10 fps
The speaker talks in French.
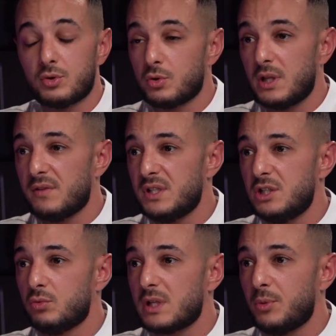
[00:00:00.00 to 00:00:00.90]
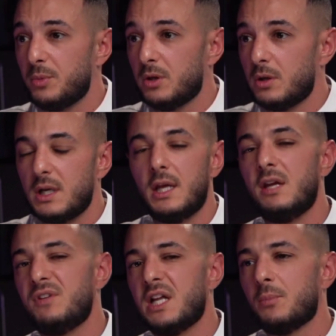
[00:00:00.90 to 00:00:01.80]
ce que tu as investi tout simplement.
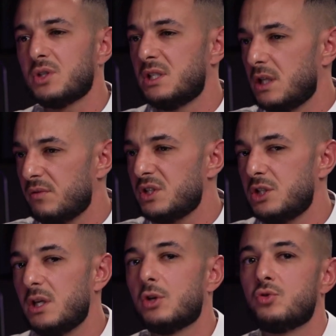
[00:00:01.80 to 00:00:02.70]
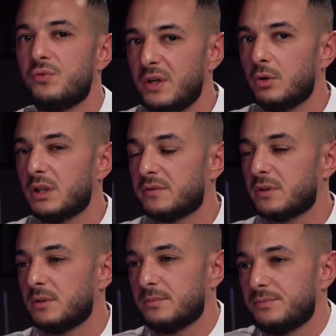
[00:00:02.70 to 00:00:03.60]
Évidemment, si tu investi et que tu fais le taf.
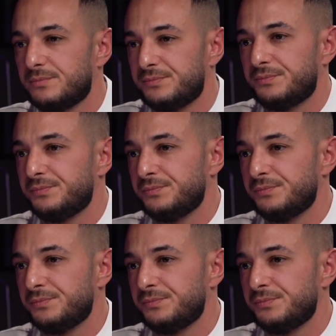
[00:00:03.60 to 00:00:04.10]
Après,